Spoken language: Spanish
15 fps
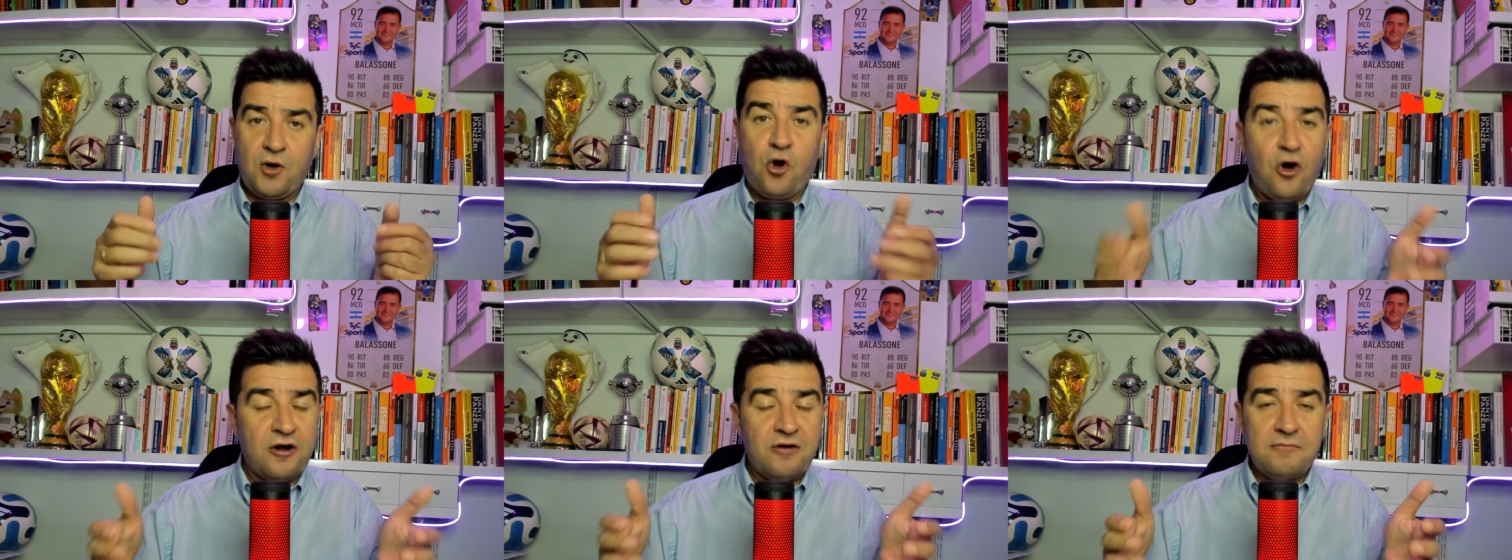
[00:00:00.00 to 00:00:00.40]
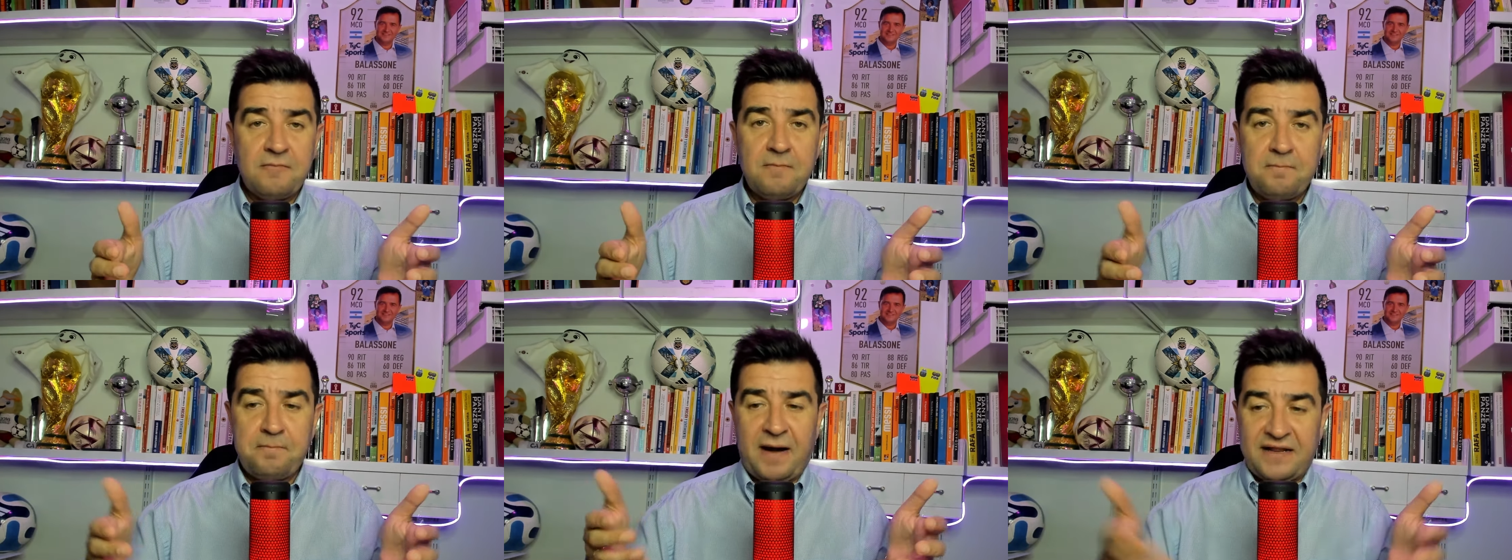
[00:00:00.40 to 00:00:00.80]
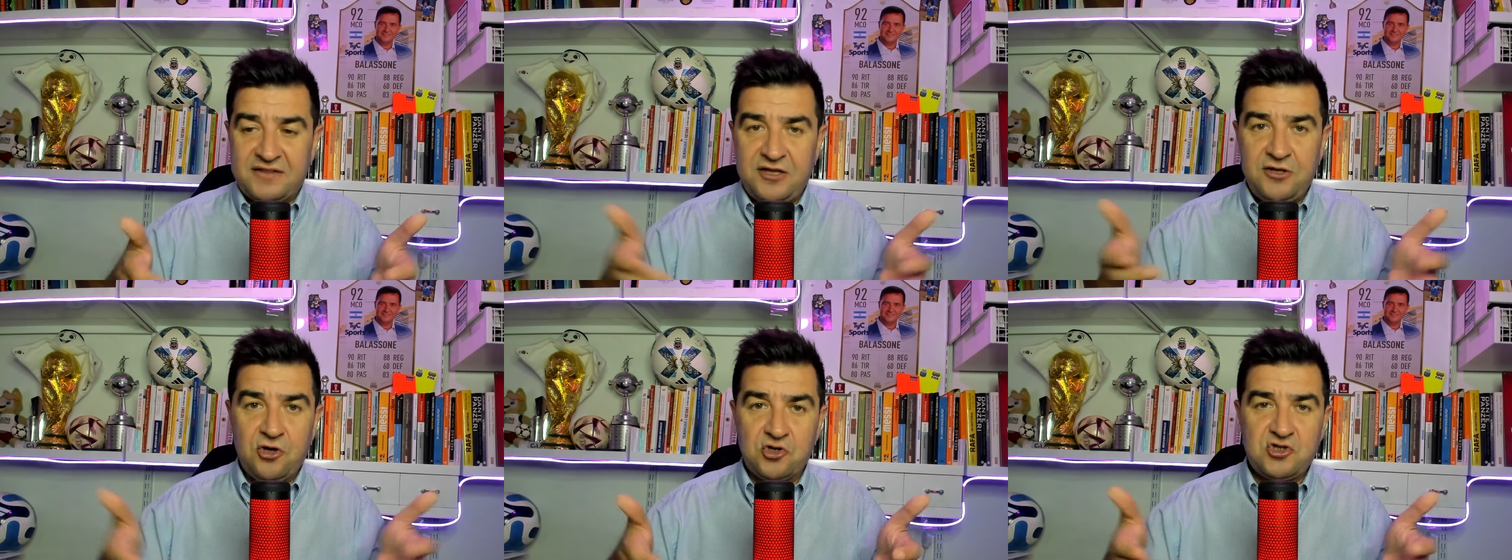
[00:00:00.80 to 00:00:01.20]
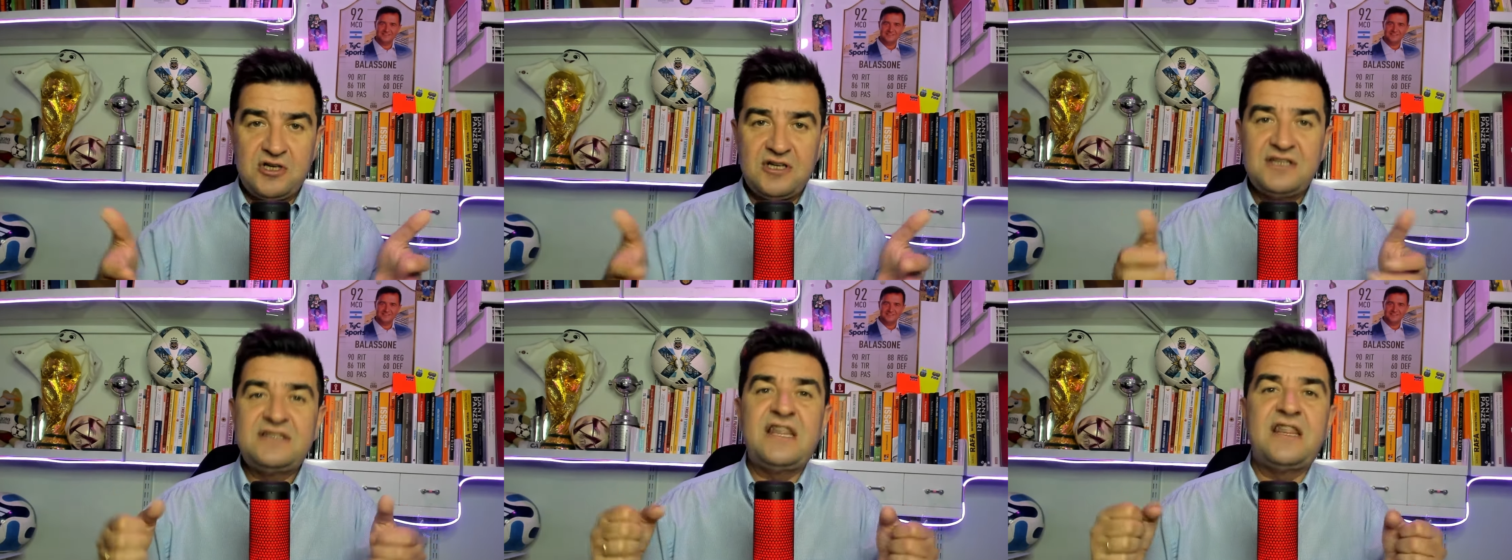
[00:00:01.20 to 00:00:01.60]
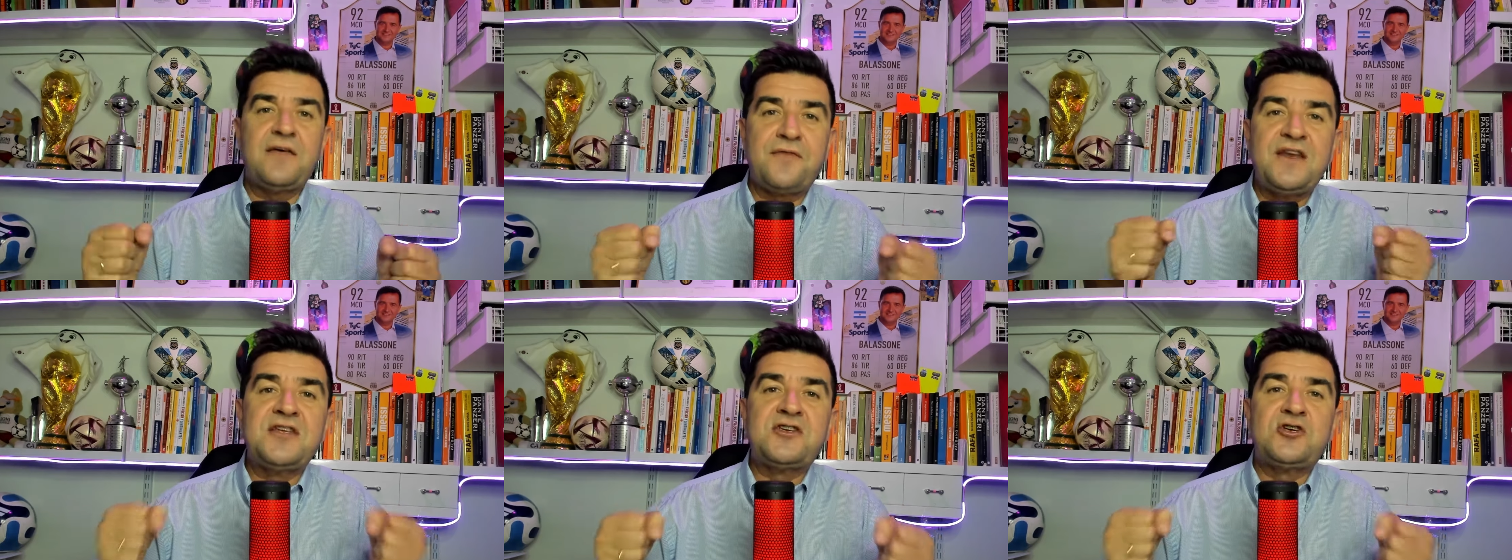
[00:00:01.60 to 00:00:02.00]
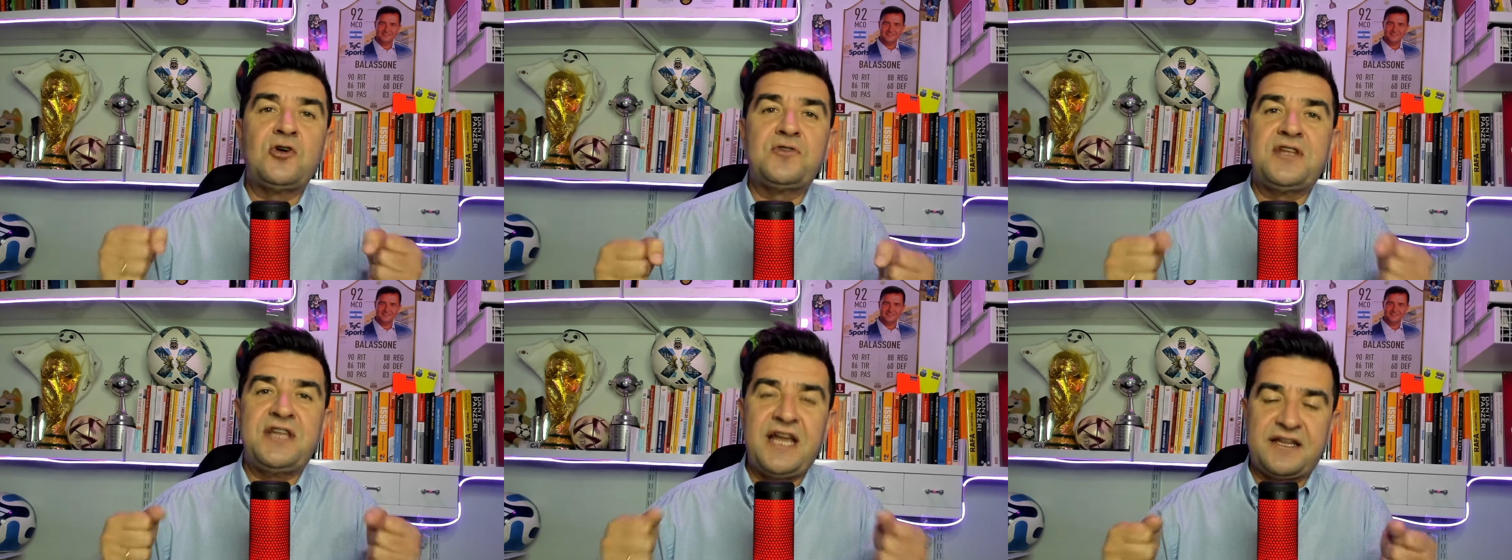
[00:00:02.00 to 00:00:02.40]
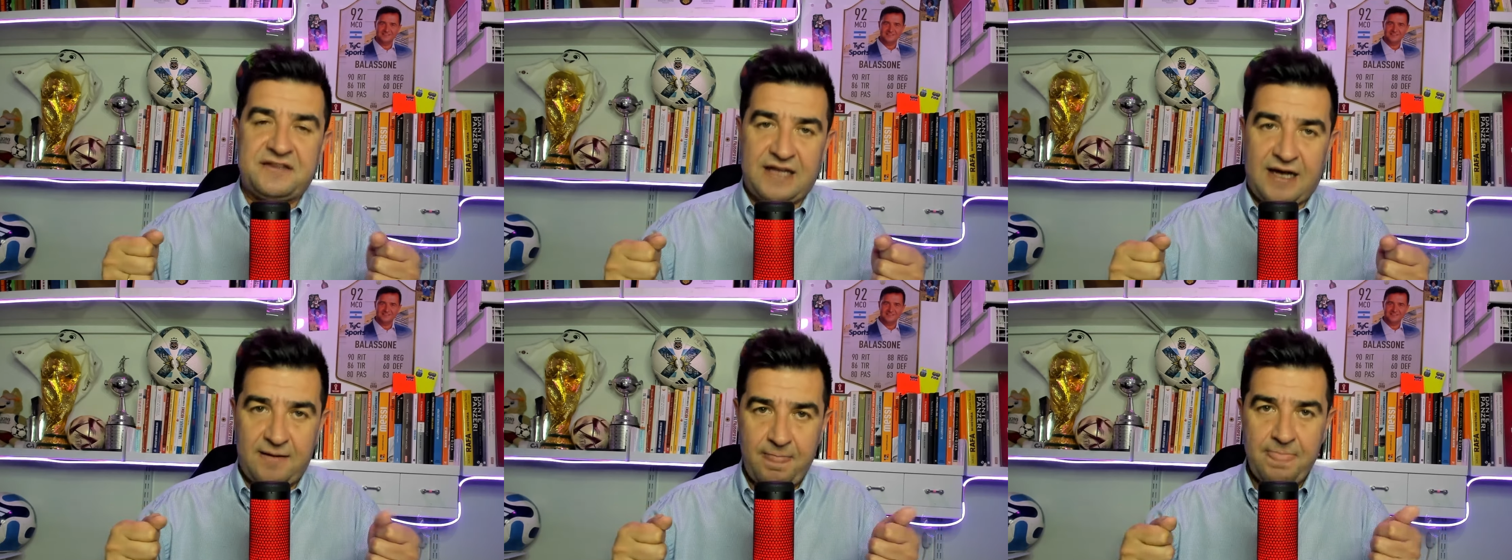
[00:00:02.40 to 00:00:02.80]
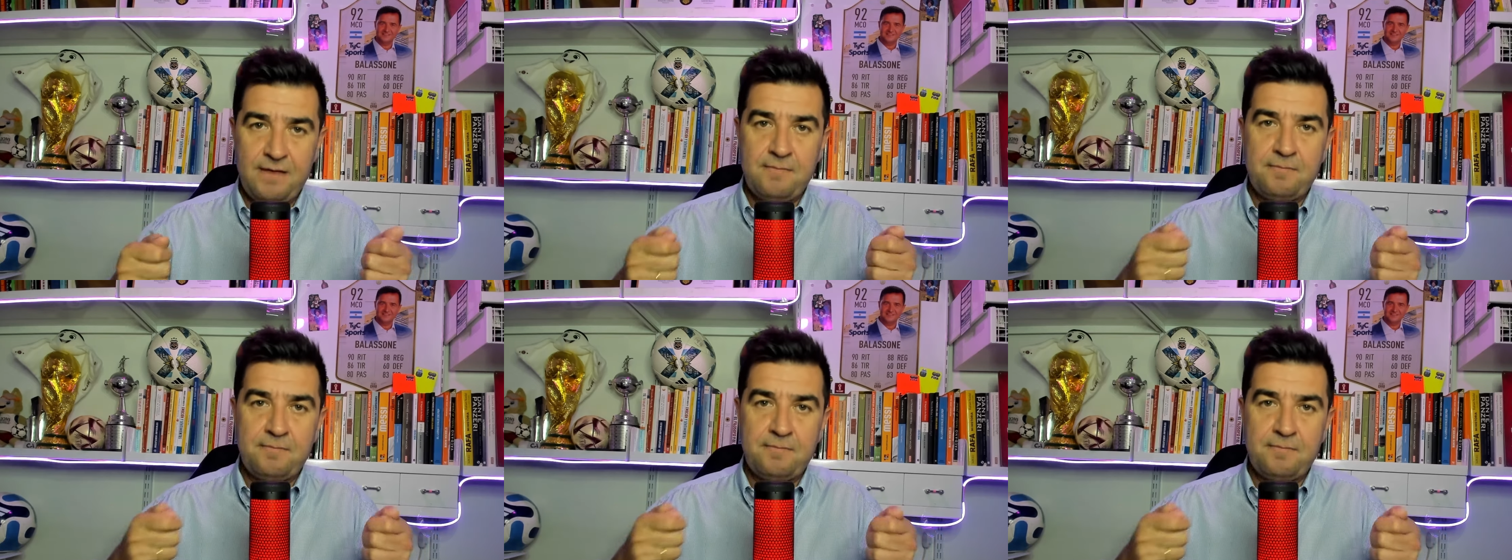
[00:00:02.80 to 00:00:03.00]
con partidos de definición directa